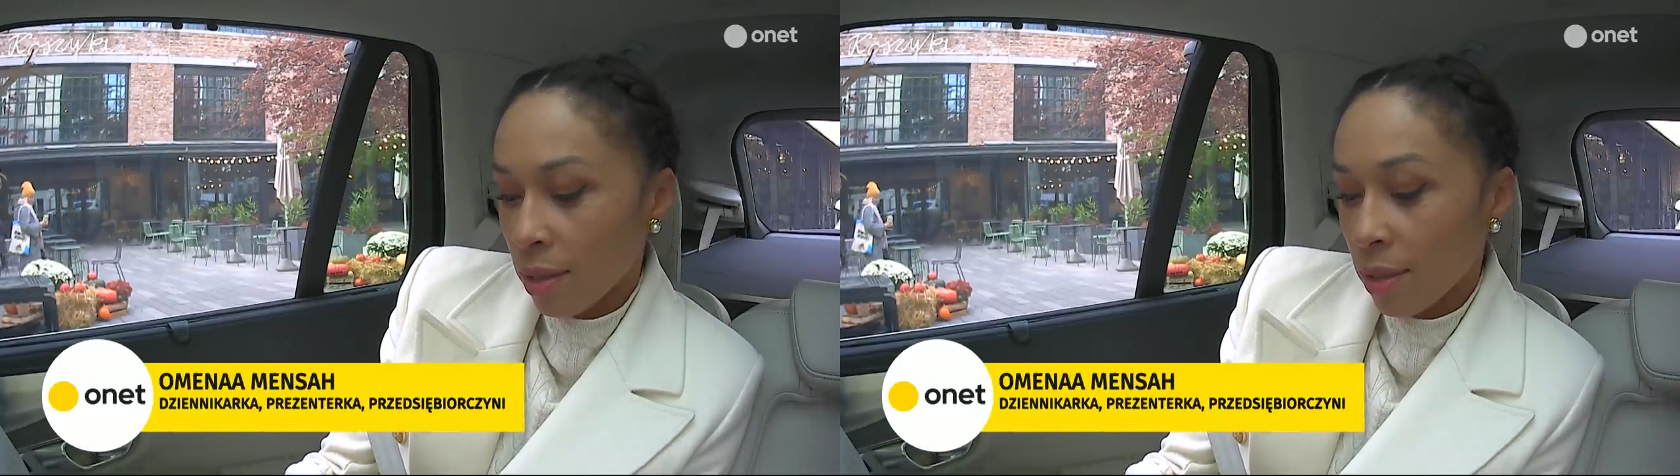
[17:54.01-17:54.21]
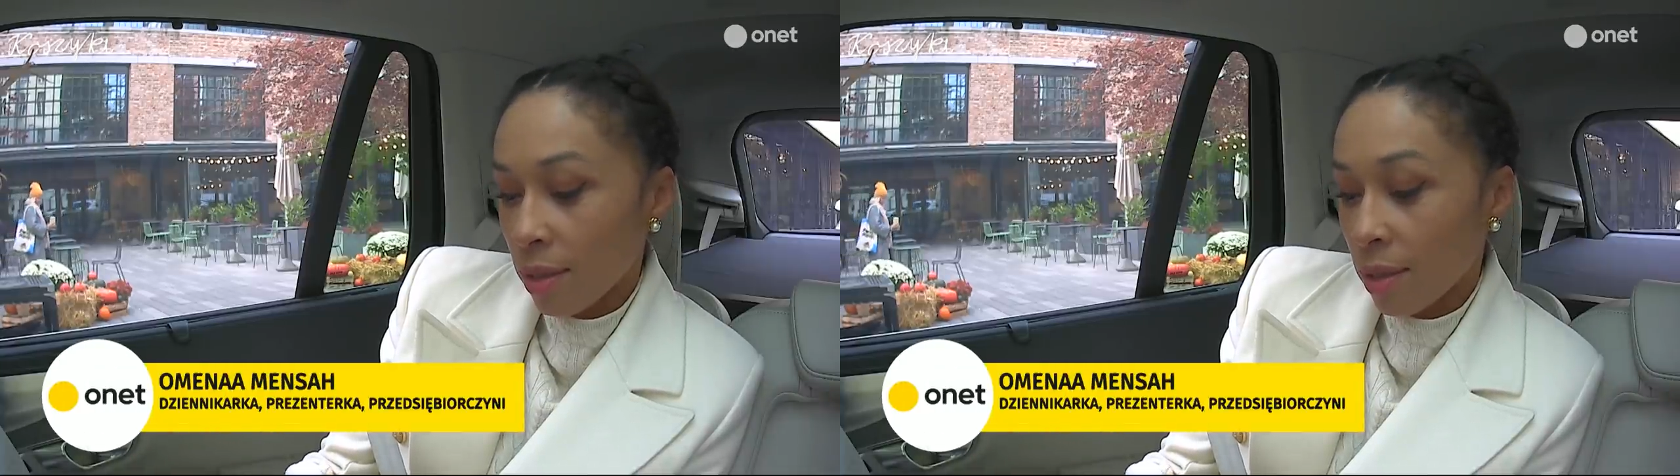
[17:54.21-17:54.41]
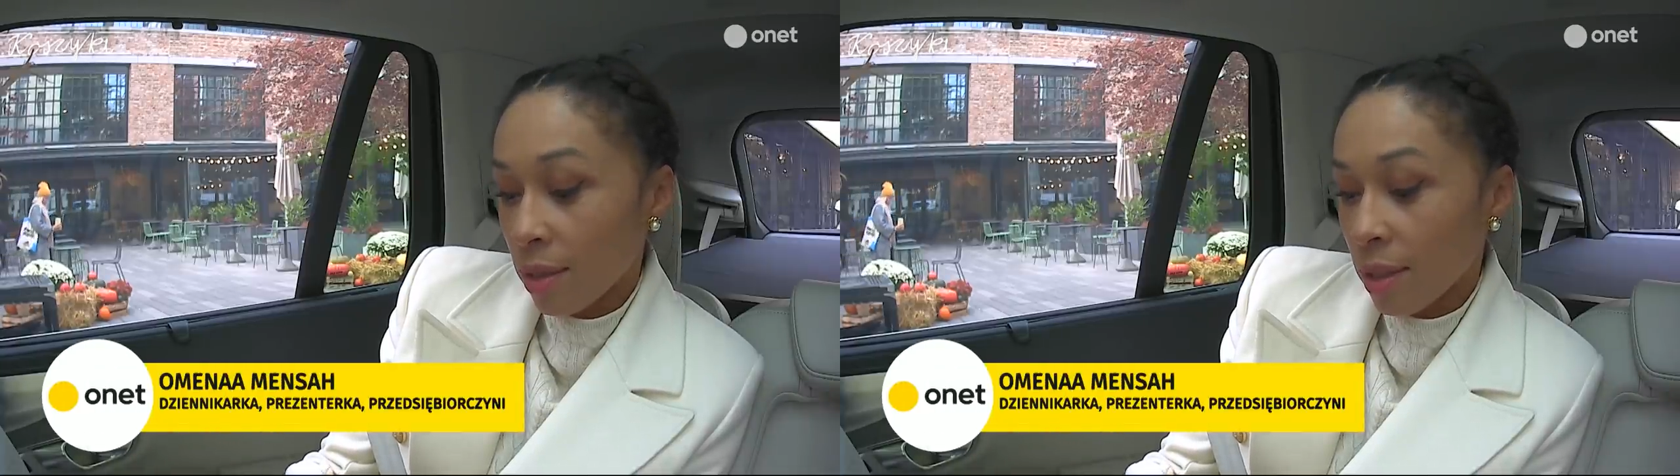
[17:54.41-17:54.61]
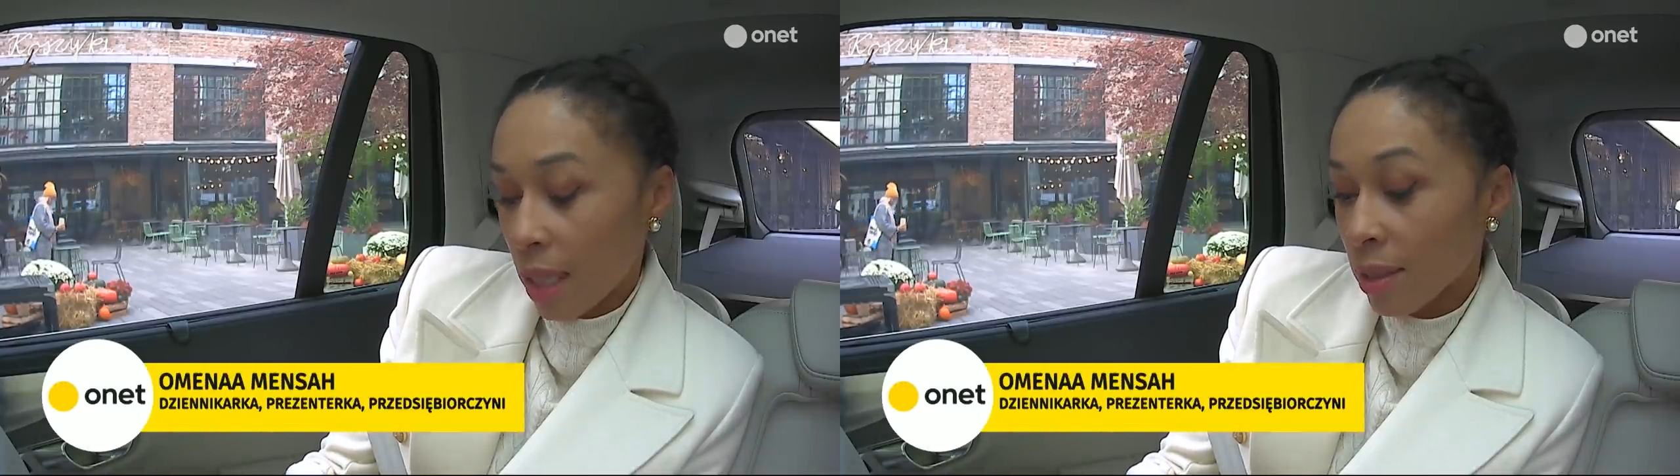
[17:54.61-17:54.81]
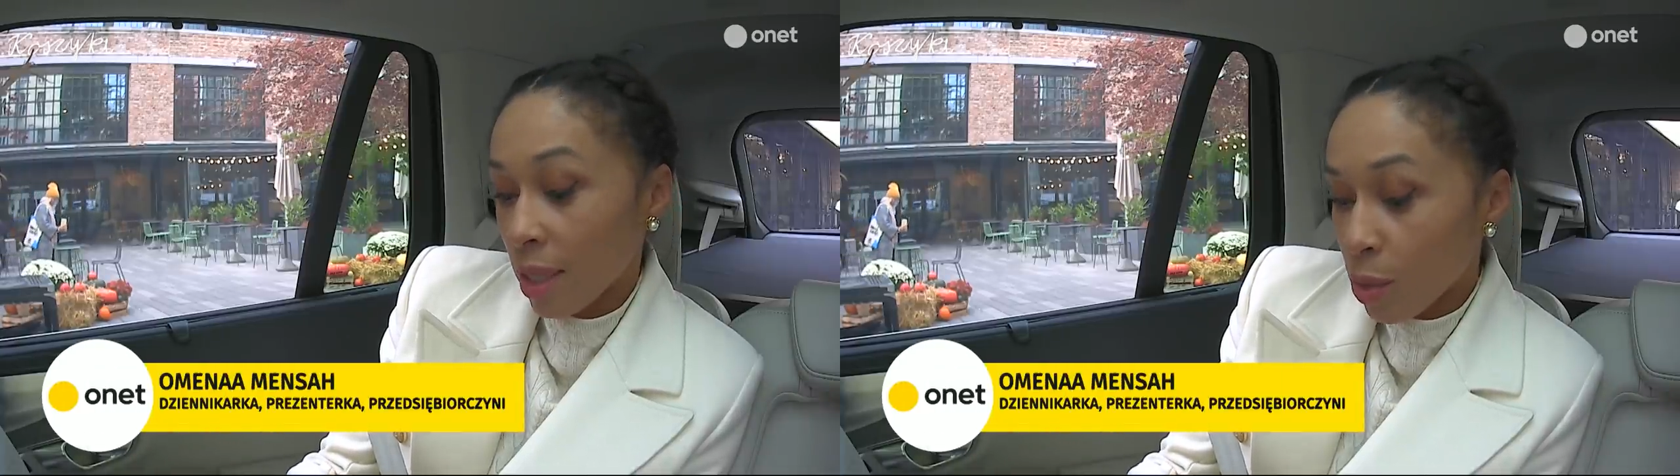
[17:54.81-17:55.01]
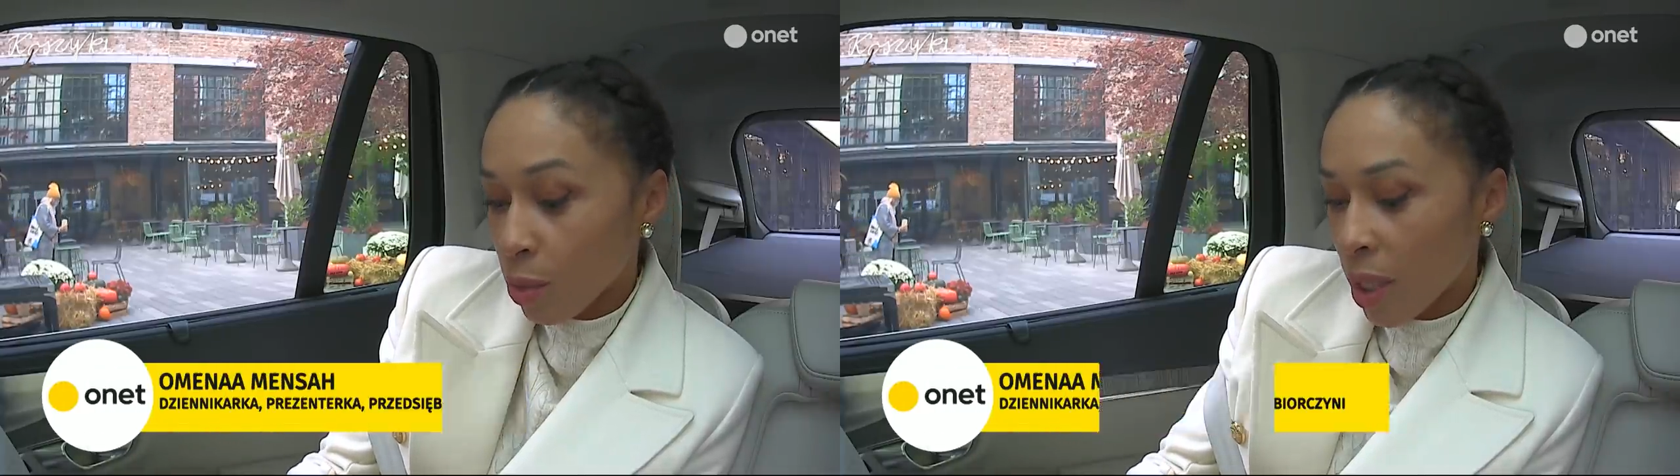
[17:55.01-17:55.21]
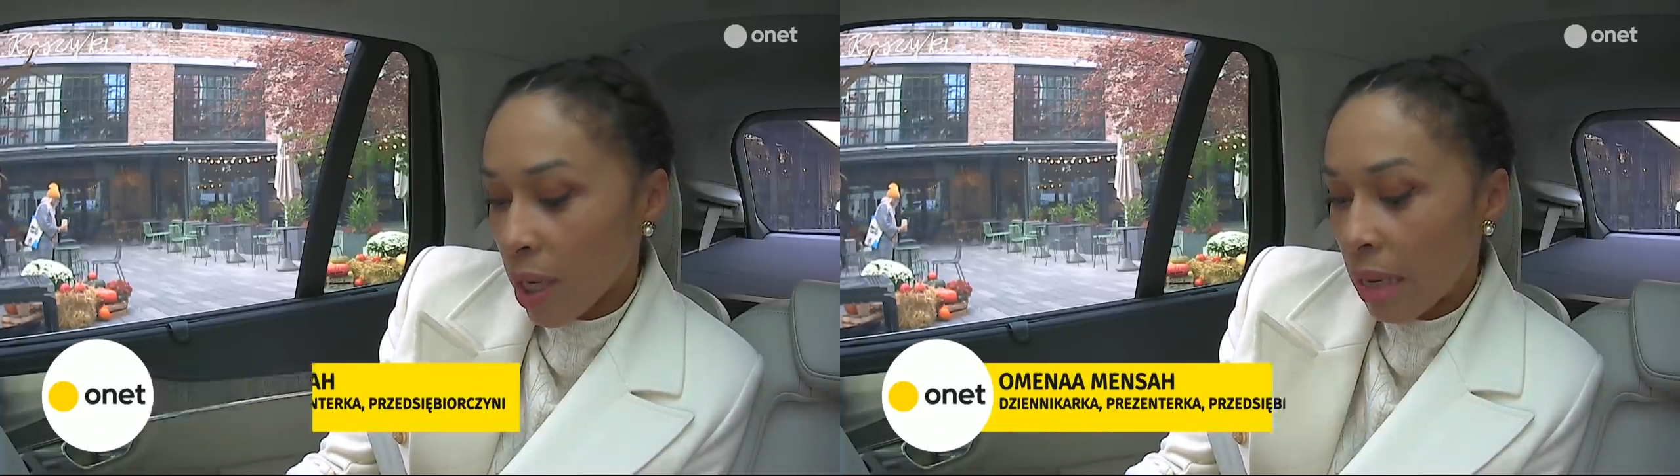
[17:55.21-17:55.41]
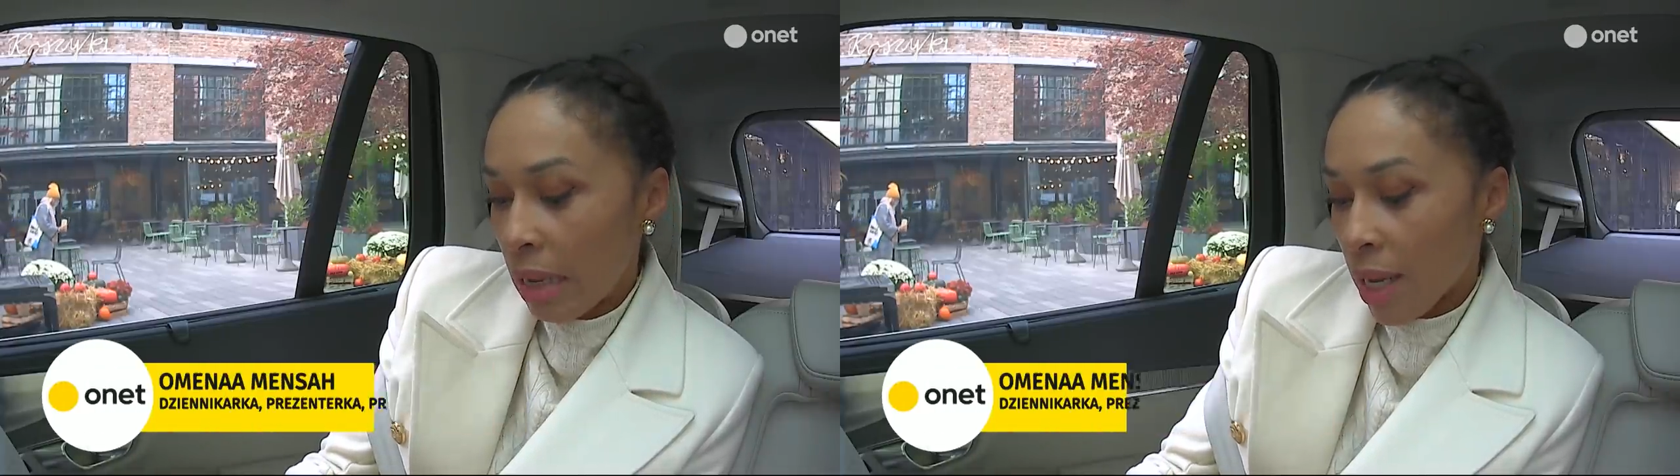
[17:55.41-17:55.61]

stronę. Tak, na studia.